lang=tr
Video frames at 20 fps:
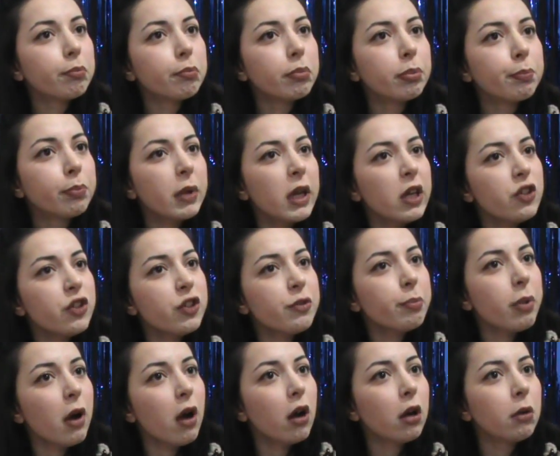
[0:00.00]
5
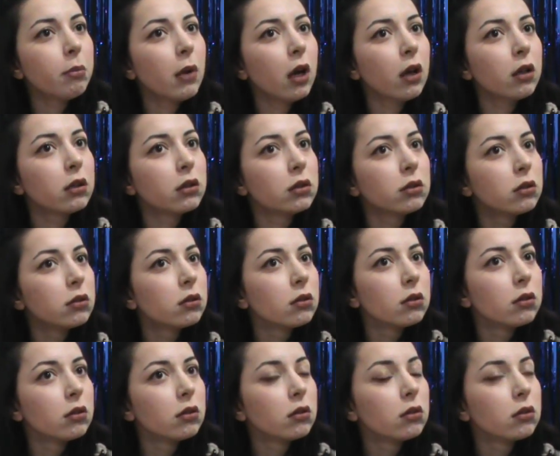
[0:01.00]
parmak
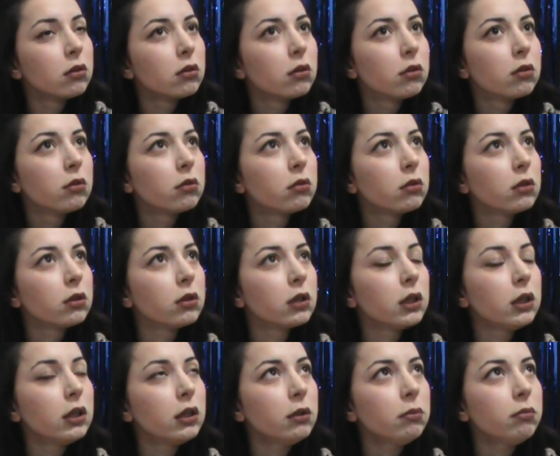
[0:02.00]

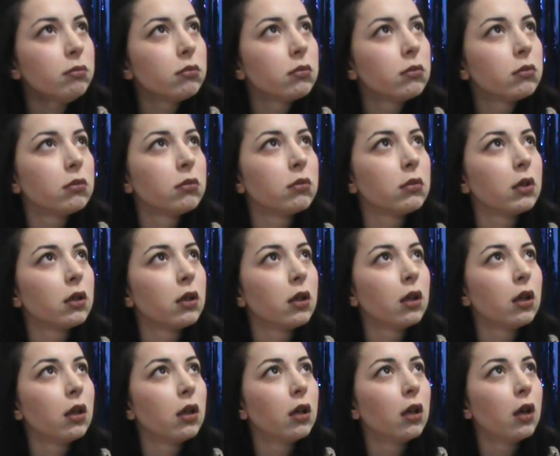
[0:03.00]
bakayım.
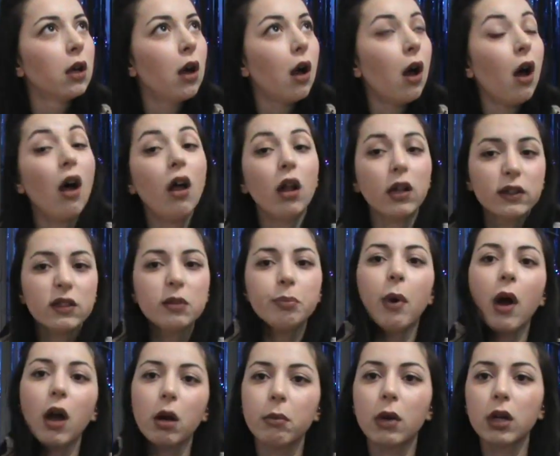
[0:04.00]
6
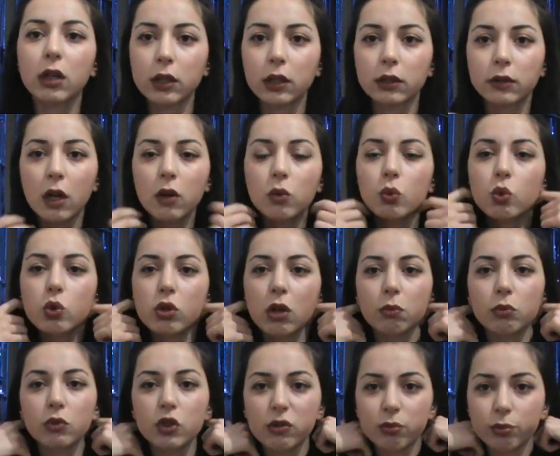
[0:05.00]
parmak kadar
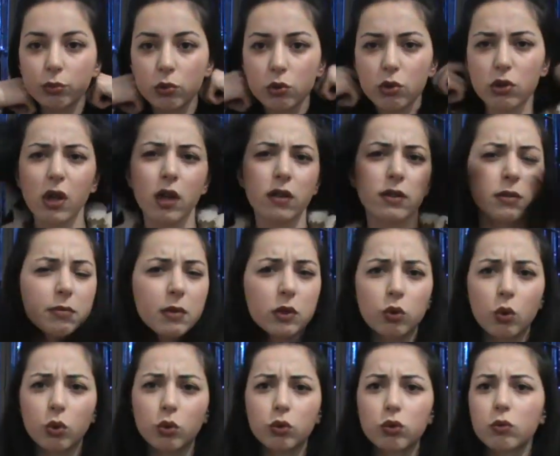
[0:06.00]
uzamış. Bunu santime
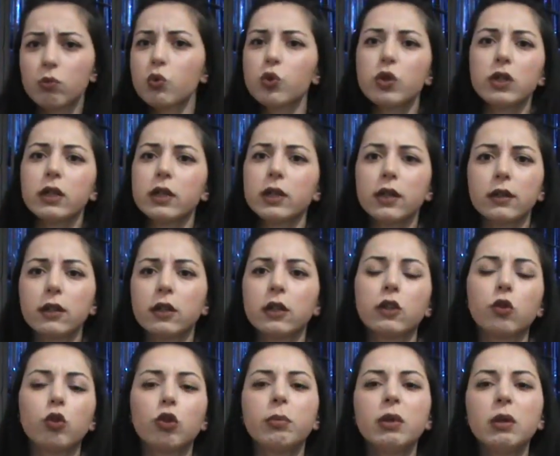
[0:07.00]
döktüğümüzde ne kadar
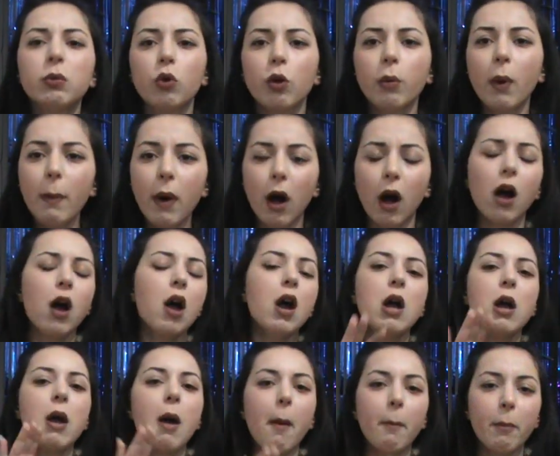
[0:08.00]
ediyor bilmiyorum ama
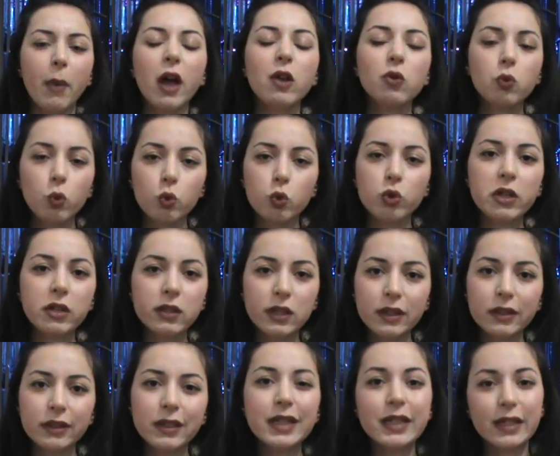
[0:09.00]
ben
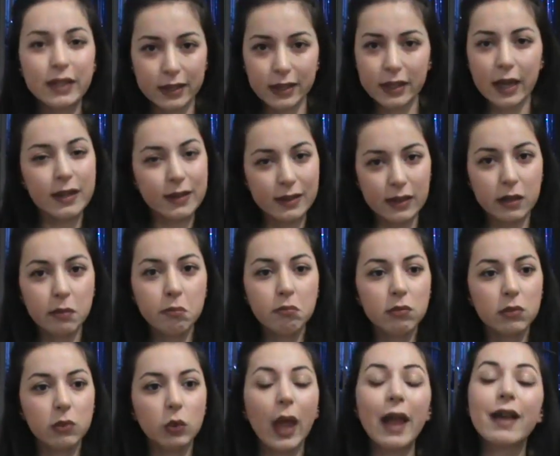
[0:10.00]
uzadığını hissettim.
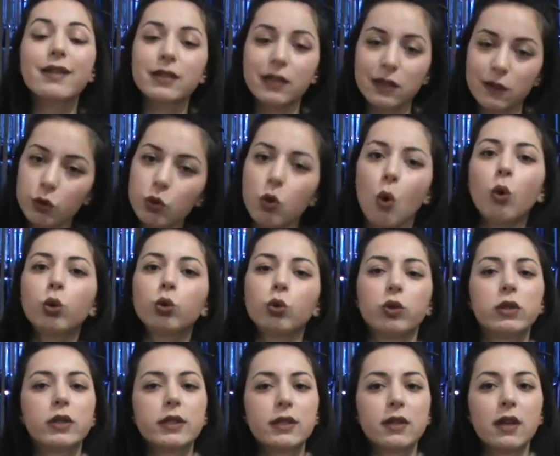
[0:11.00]
Etkisi
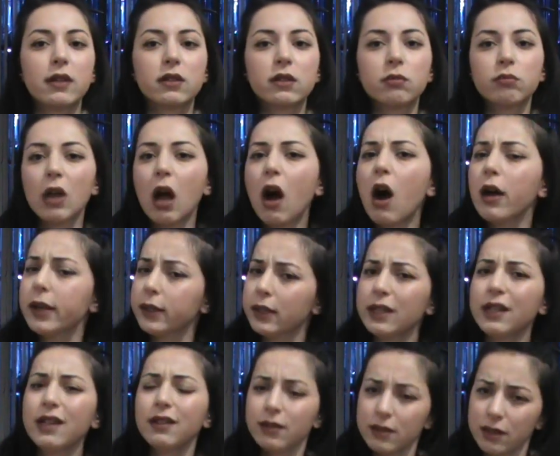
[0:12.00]
olduğunu hissettim. Ya ayda
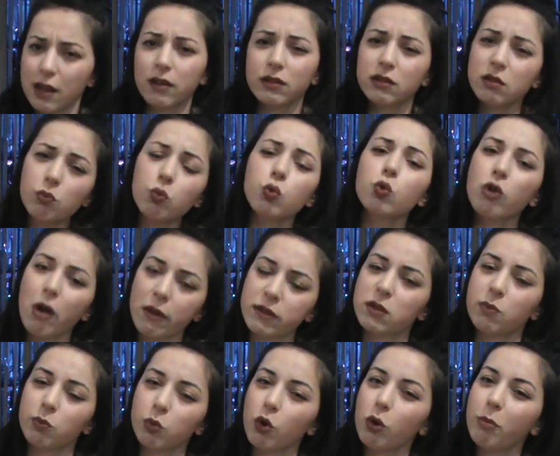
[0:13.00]
7 santim
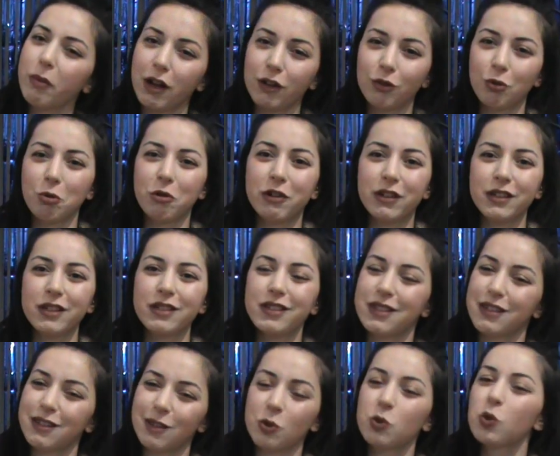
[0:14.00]
uzatmıyor. Ben oraya
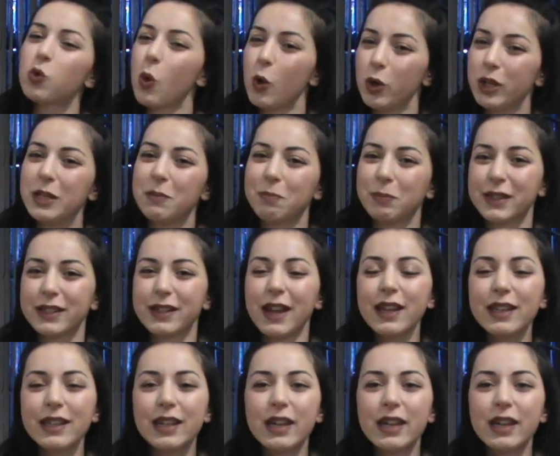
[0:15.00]
size söyleyeyim direkt